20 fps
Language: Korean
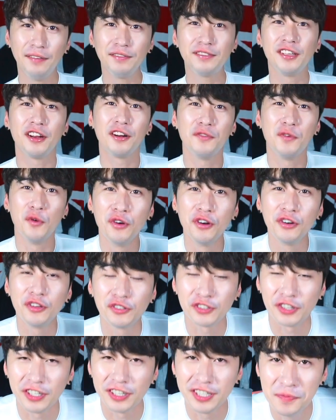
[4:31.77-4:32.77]
아무튼 여러분
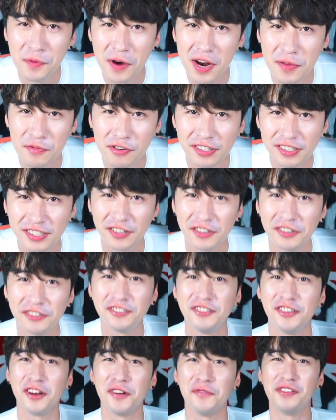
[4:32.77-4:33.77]
오늘도 저희 드머리뷰를
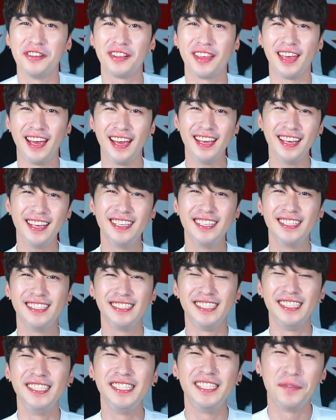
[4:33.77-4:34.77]
시청해주신 여러분들께
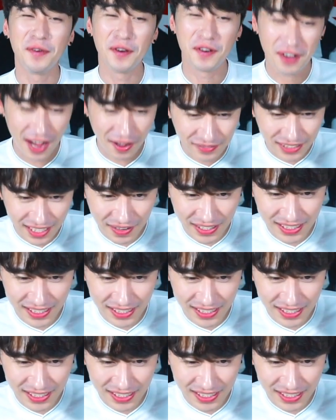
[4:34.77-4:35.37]
진심으로 감사의